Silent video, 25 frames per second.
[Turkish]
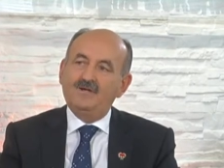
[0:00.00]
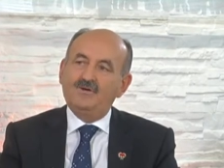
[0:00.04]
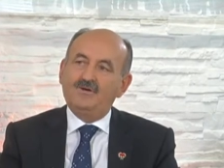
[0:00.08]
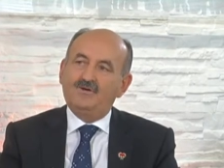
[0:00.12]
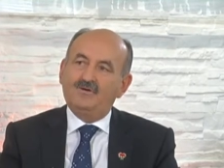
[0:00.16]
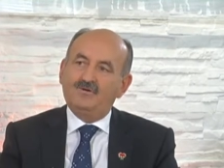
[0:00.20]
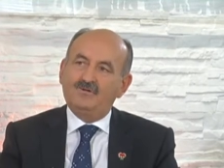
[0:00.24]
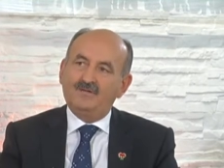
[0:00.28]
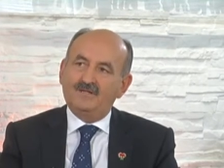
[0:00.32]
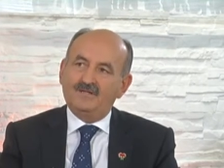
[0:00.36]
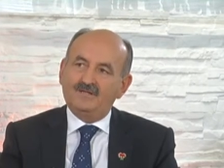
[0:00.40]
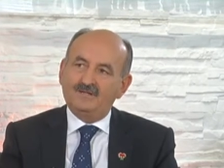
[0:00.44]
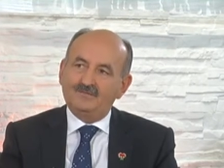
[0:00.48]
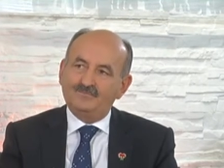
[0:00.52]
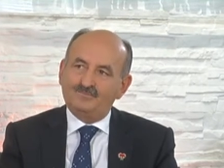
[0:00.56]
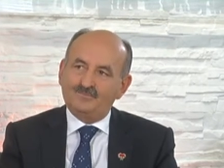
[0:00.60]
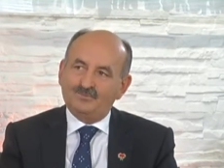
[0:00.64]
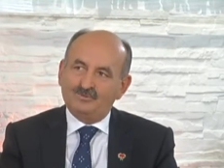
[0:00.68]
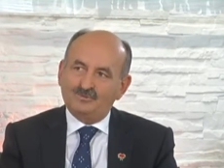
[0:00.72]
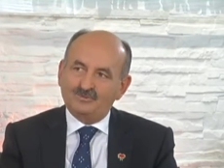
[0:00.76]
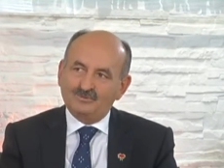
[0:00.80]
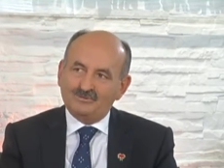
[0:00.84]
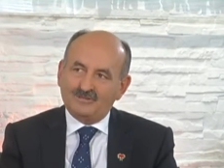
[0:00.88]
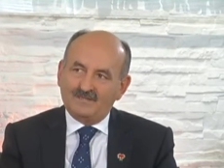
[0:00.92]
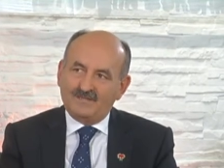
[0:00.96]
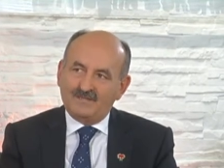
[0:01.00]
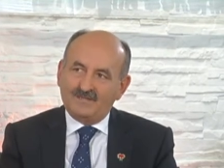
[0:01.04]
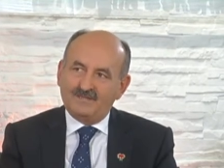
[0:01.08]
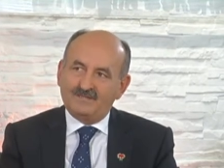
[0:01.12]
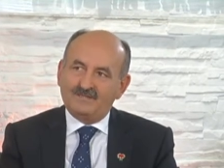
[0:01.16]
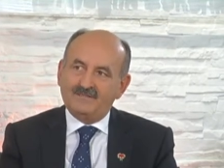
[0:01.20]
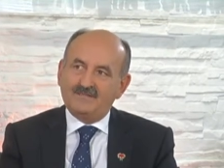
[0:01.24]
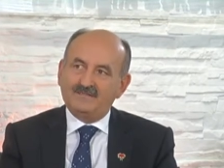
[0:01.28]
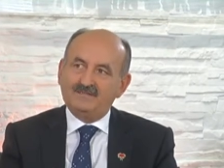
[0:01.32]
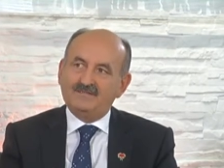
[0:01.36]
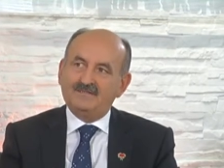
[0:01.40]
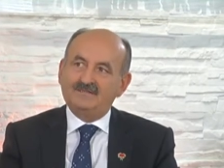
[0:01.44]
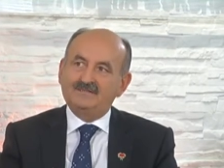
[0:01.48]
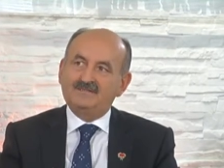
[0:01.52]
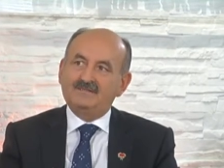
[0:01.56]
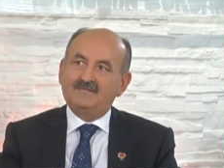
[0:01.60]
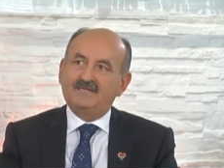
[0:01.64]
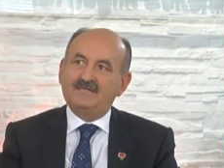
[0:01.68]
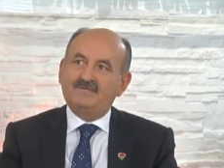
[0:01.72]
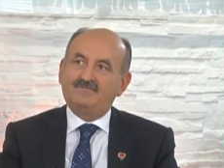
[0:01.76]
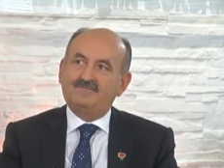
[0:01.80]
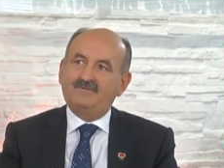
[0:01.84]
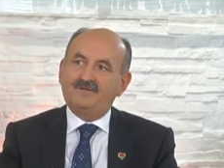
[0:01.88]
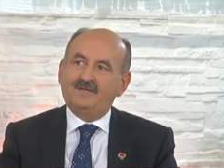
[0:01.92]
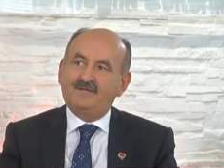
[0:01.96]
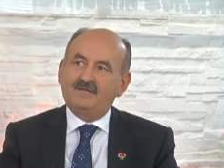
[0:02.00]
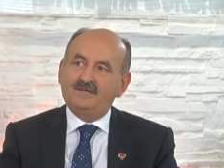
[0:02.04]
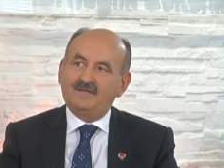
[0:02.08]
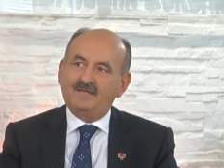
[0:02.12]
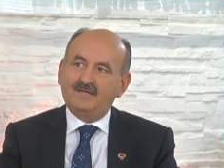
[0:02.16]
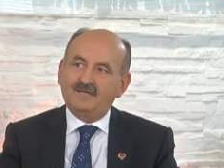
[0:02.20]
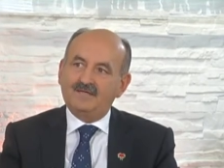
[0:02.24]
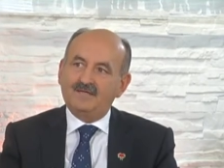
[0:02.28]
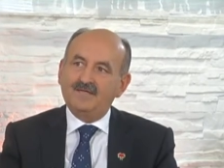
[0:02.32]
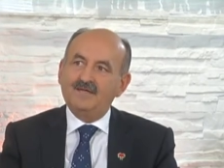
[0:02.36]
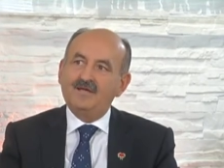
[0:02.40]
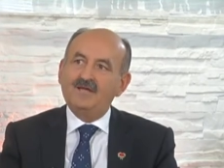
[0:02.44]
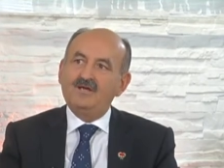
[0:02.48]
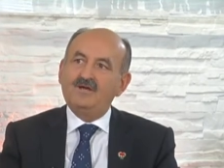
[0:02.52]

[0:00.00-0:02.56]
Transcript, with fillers: onların projelerine destek vererek